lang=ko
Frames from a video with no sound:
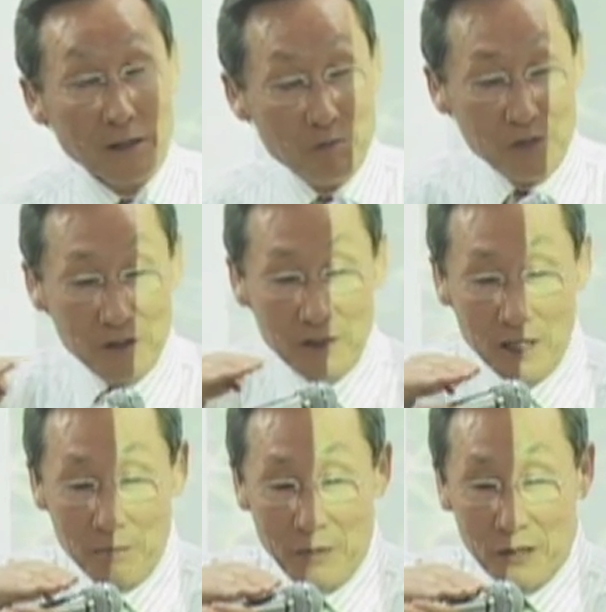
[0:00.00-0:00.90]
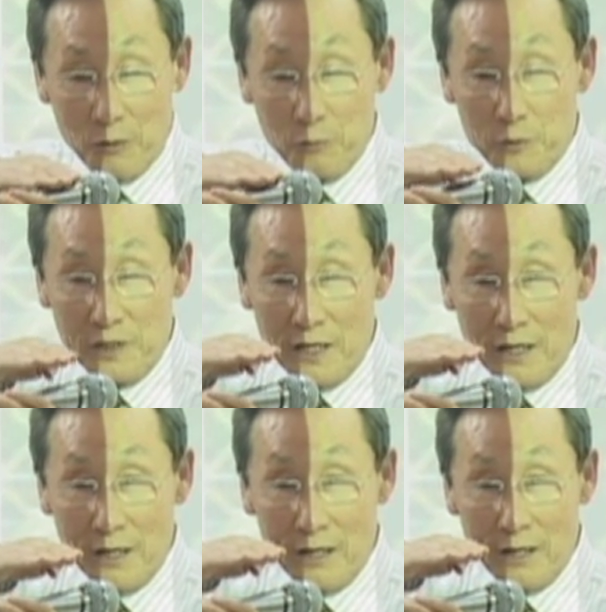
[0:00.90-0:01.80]
그 뭔가 바로
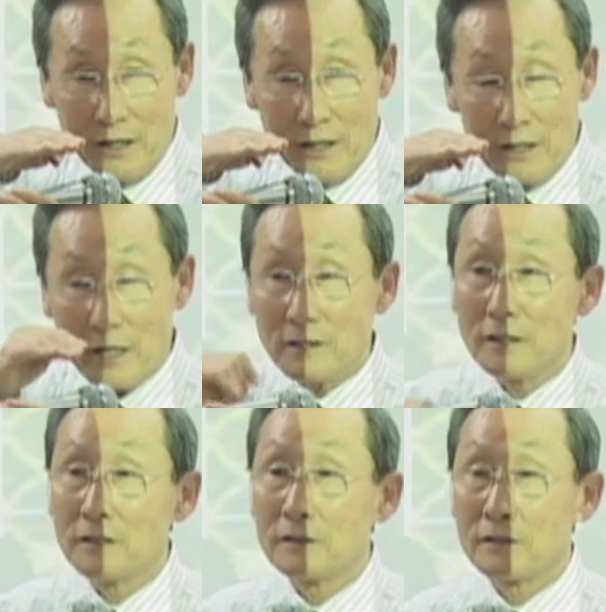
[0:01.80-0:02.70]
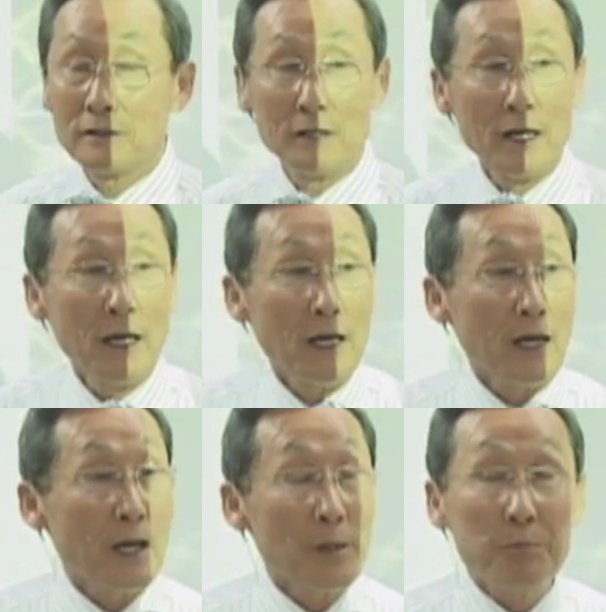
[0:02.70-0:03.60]
위에라는 것을
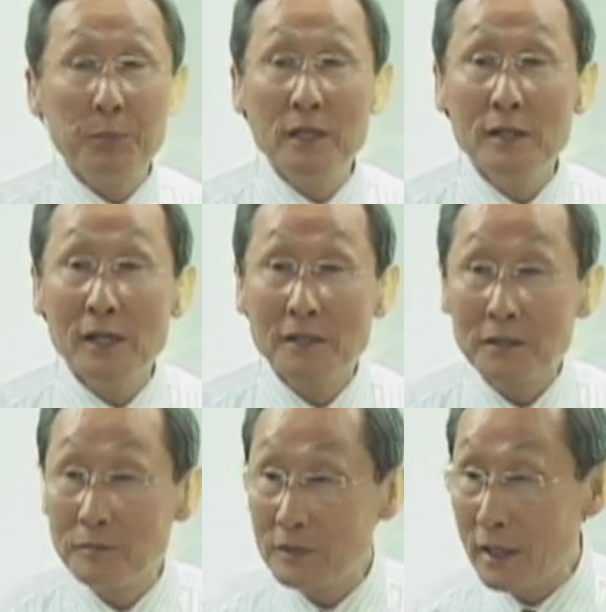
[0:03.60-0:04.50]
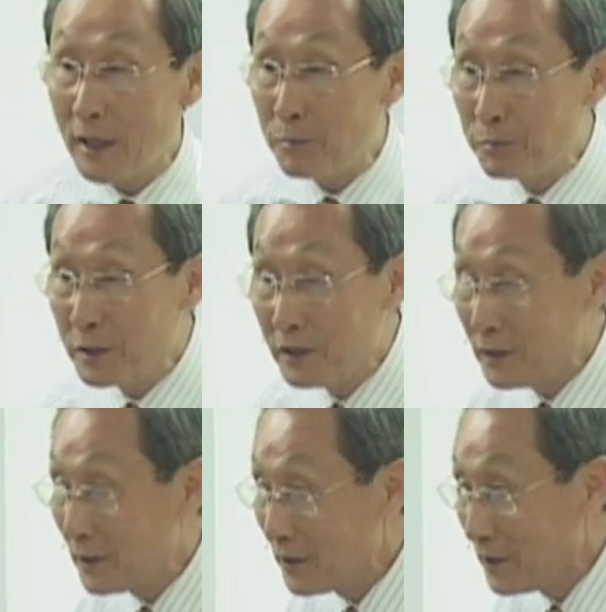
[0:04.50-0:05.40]
에피라 그럽니다.
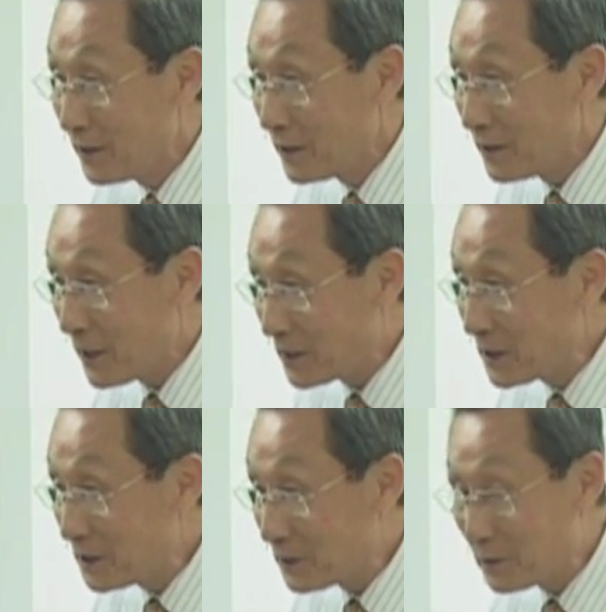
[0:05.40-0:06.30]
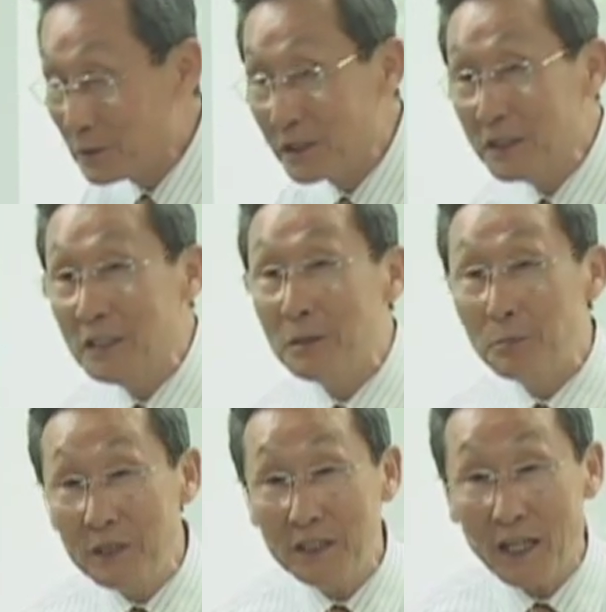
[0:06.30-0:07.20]
에피. 라틴어로 이
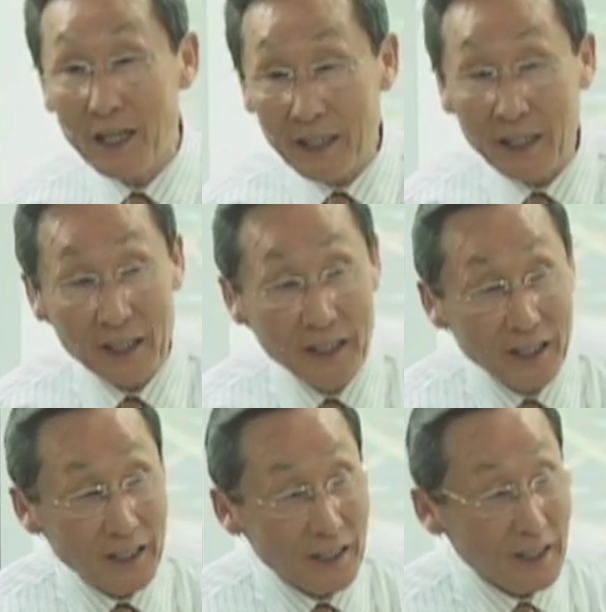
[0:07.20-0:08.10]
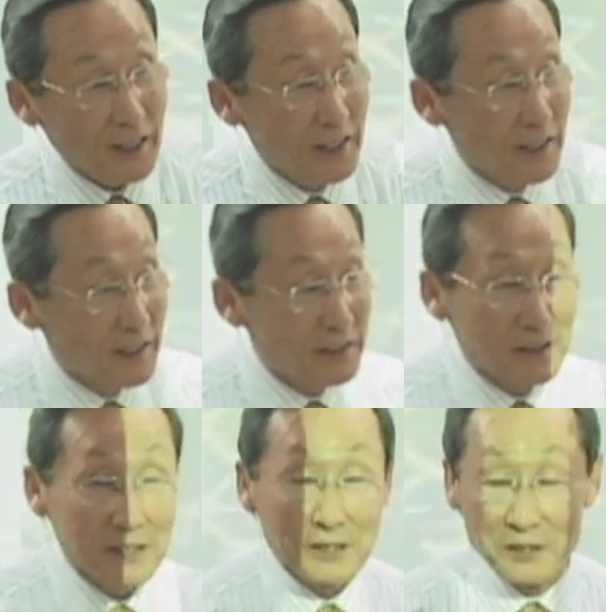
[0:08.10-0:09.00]
피 아이.
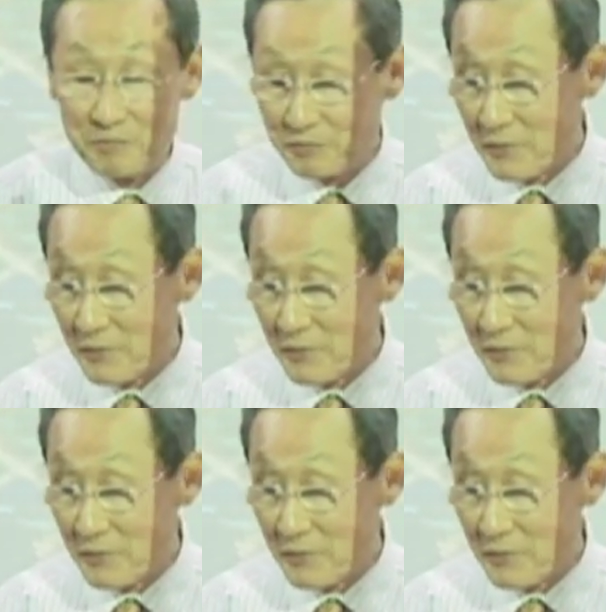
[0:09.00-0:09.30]
그래서